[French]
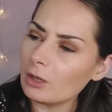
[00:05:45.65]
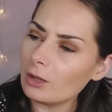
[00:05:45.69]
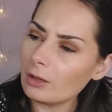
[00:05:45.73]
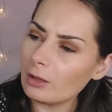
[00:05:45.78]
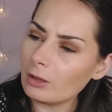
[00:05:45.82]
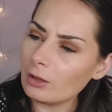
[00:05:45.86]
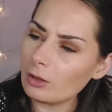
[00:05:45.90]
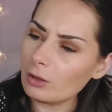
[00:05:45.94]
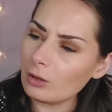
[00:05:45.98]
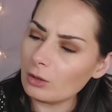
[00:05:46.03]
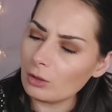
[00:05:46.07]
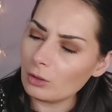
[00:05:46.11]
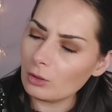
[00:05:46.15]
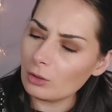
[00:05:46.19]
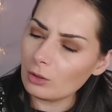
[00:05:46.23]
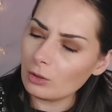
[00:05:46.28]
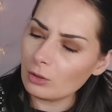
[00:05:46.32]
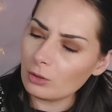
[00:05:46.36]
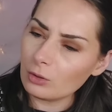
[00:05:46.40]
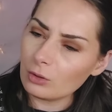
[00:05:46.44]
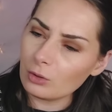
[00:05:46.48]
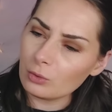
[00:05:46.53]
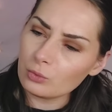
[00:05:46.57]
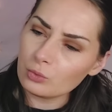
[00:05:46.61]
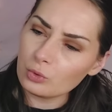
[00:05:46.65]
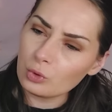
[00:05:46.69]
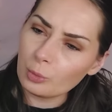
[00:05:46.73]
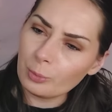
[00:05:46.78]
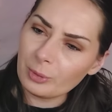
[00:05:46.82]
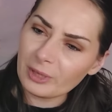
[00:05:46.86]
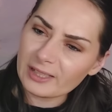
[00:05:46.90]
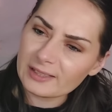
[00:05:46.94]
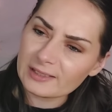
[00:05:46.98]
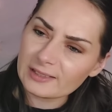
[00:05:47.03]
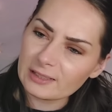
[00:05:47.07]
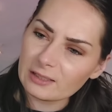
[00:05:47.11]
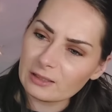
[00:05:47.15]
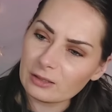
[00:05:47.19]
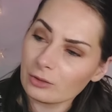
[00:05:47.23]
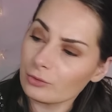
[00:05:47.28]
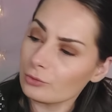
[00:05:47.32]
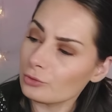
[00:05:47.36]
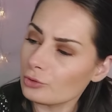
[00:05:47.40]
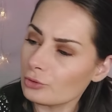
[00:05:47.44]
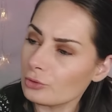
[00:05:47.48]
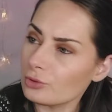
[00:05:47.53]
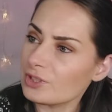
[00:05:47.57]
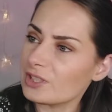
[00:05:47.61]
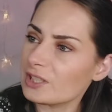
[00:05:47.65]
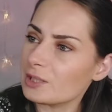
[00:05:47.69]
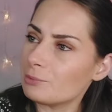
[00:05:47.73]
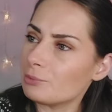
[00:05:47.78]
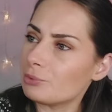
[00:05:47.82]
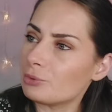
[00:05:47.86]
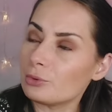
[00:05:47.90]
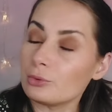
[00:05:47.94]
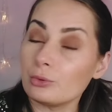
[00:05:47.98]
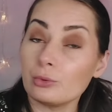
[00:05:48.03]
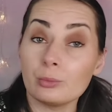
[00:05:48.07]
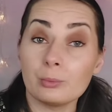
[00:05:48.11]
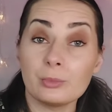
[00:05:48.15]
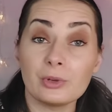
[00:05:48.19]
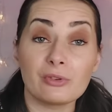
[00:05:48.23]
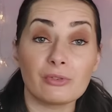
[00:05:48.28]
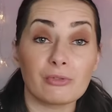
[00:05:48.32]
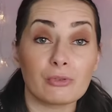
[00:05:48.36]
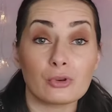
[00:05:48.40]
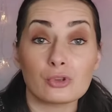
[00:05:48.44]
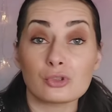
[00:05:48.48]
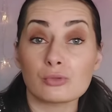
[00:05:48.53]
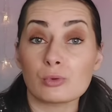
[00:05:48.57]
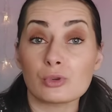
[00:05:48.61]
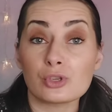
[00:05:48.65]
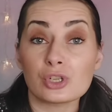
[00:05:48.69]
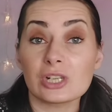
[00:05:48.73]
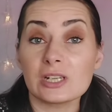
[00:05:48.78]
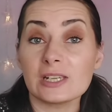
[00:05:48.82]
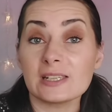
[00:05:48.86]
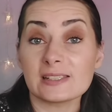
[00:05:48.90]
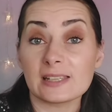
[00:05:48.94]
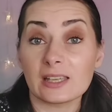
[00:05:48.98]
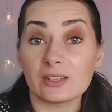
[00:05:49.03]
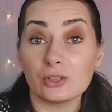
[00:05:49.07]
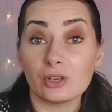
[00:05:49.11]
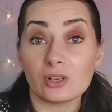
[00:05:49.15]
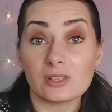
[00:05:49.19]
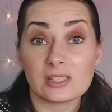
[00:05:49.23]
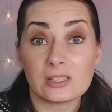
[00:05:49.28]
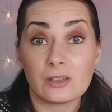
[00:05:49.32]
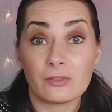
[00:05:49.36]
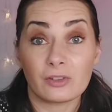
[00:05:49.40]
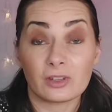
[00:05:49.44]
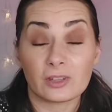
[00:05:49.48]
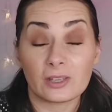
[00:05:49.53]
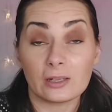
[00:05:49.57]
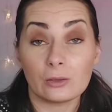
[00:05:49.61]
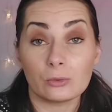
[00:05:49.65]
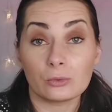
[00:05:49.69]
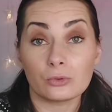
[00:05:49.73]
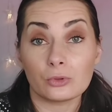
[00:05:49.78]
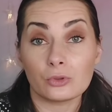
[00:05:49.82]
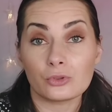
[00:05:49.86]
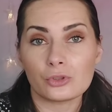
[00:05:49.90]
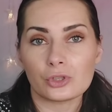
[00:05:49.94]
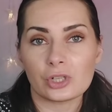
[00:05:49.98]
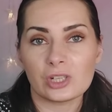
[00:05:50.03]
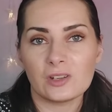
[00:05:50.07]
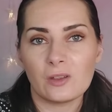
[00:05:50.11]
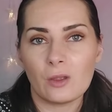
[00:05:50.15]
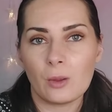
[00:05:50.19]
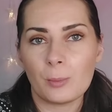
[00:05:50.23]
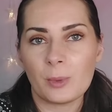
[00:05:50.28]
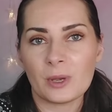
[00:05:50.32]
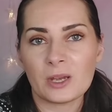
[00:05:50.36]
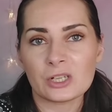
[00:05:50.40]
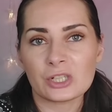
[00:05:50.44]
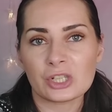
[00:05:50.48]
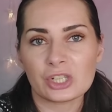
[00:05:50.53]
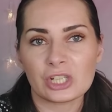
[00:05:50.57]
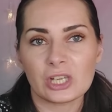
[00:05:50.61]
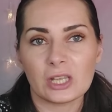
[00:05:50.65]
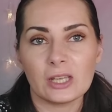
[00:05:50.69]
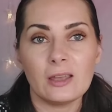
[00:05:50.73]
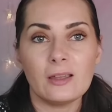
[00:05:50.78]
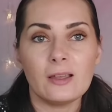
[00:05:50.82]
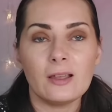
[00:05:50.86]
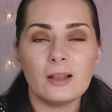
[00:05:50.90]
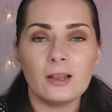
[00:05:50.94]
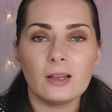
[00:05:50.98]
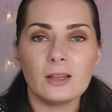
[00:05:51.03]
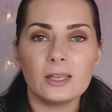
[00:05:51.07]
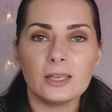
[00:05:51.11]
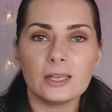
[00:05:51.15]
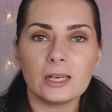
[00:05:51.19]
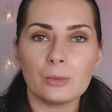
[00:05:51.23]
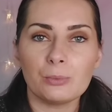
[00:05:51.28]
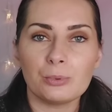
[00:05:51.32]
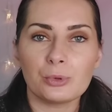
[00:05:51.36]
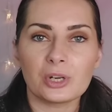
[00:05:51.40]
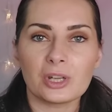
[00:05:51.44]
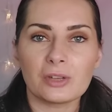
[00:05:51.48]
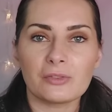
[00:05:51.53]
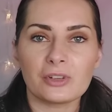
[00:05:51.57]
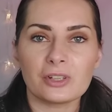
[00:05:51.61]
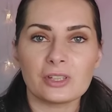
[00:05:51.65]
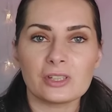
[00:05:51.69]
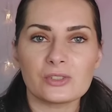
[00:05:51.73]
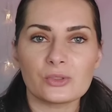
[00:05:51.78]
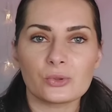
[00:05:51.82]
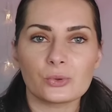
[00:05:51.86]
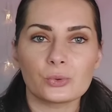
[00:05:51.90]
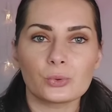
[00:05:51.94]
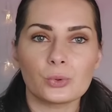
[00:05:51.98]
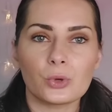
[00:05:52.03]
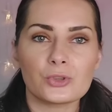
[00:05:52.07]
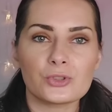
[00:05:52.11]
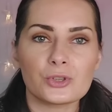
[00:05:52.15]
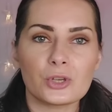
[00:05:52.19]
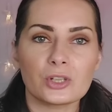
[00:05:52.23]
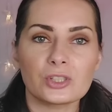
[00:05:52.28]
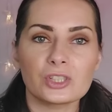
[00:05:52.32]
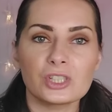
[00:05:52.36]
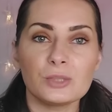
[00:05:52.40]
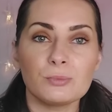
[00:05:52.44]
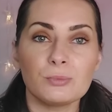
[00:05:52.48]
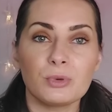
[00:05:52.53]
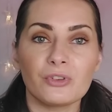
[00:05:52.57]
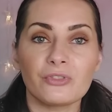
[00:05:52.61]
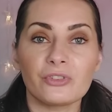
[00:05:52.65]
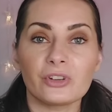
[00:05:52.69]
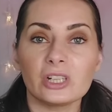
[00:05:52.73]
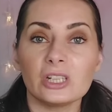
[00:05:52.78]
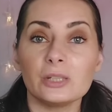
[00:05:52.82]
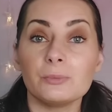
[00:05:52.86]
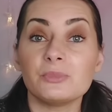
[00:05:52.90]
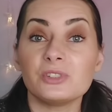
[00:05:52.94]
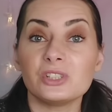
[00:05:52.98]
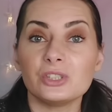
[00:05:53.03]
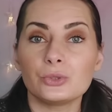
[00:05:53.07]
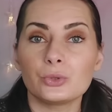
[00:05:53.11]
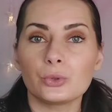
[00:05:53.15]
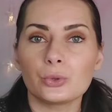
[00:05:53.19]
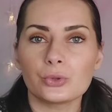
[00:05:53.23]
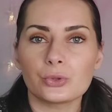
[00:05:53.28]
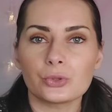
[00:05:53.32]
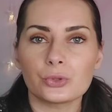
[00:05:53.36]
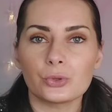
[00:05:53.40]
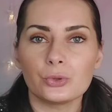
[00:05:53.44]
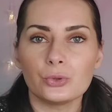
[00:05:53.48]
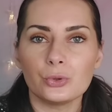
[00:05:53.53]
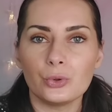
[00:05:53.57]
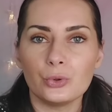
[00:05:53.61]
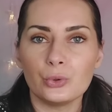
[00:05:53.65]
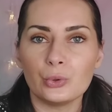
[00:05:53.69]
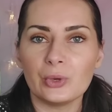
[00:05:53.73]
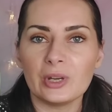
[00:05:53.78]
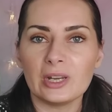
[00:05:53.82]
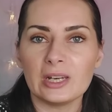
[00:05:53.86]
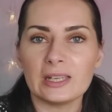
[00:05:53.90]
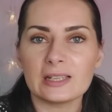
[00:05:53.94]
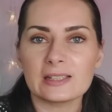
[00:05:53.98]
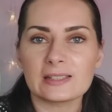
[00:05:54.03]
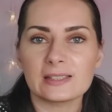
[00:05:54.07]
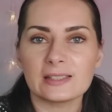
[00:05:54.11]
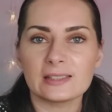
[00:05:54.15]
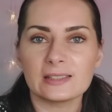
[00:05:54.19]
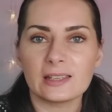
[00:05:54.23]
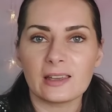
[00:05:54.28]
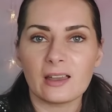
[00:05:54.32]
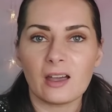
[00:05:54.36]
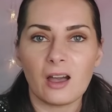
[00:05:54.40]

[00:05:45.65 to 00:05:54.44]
ou au persil, je ne sais plus, mais franchement je les adore, ça fait très longtemps que j'en avais pas acheté. Et là, pour les fêtes, ils en ont ressorti pour faire les petits toasts de Noël, etc.